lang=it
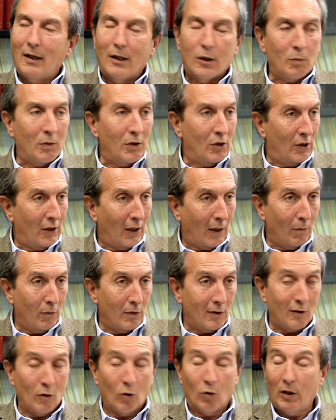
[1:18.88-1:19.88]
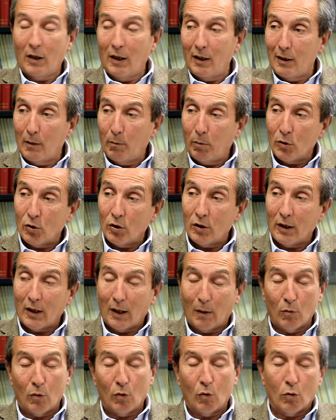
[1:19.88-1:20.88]
le spese di rimozione, le
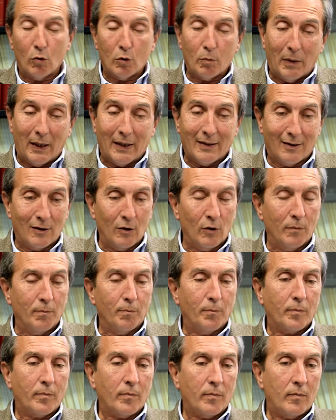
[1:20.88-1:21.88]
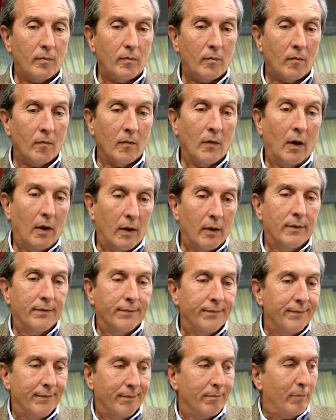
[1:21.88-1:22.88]
depositeremo in uno spazio
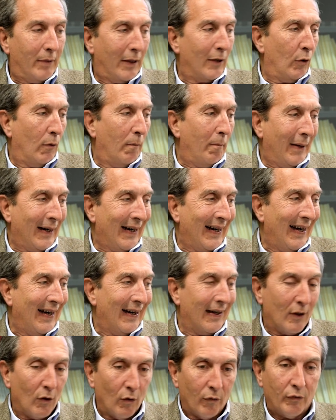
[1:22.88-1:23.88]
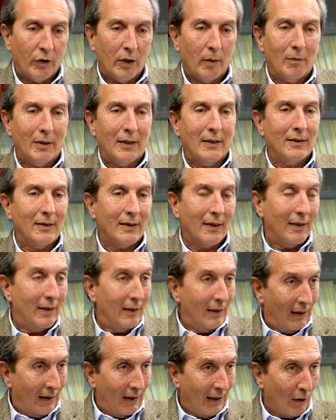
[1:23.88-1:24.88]
per non pagare ovviamente
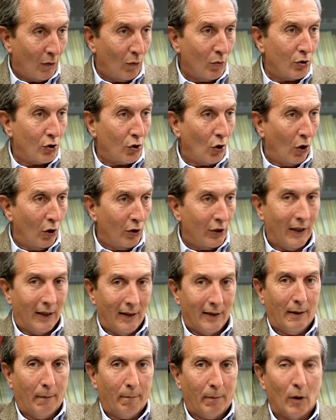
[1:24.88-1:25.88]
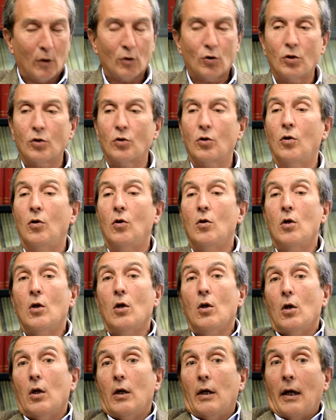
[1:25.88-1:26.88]
il la deposito. e il deposito.
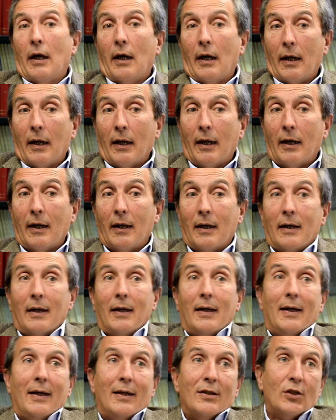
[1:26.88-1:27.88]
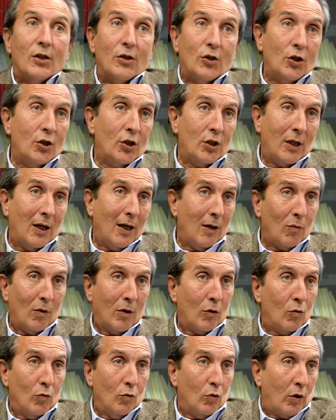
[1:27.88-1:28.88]
Eh, e se ci sarà
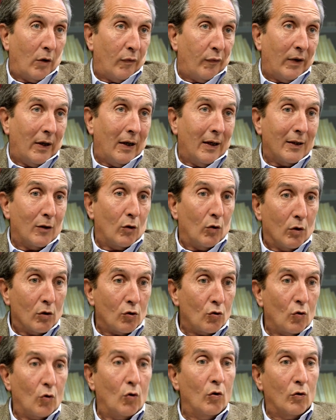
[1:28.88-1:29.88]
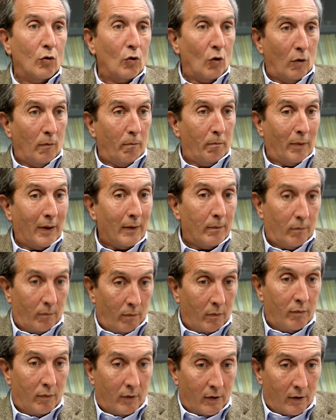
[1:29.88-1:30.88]
qualcuno che farà ricorso contro
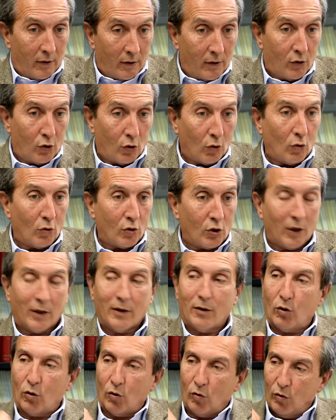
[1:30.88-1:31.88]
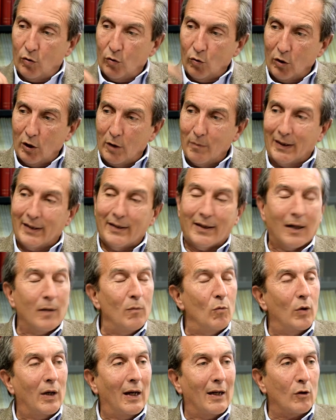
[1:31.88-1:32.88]
il, il sottoscritto, noi gli
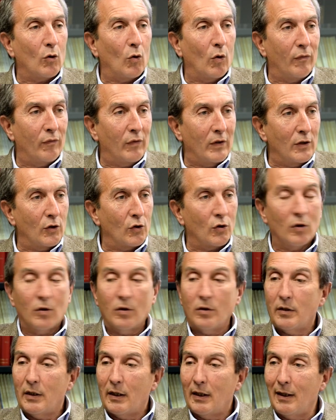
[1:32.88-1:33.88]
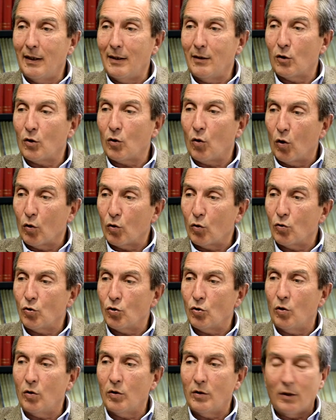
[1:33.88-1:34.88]
manderemo un altro avviso. Entro otto
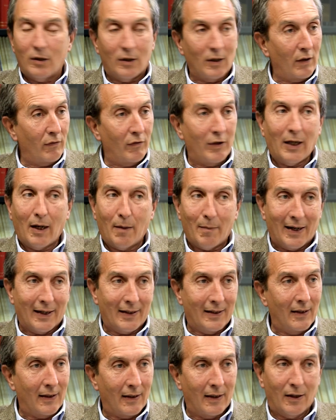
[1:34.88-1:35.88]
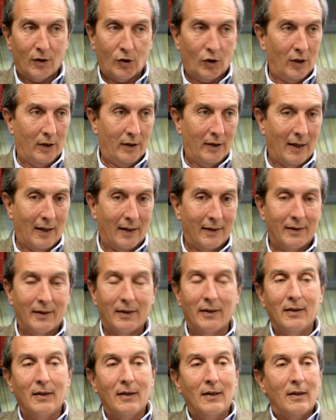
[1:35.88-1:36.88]
giorni tiri via la macchina che lasci i danni
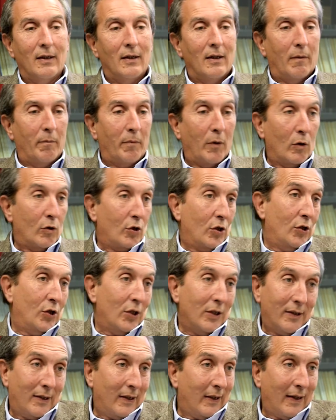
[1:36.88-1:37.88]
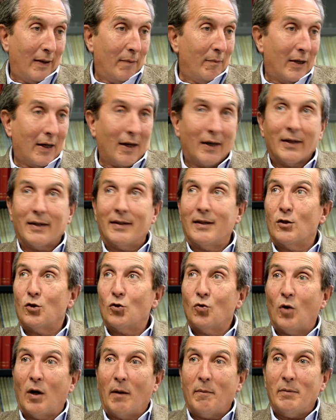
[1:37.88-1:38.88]
però c'è gente che magari adesso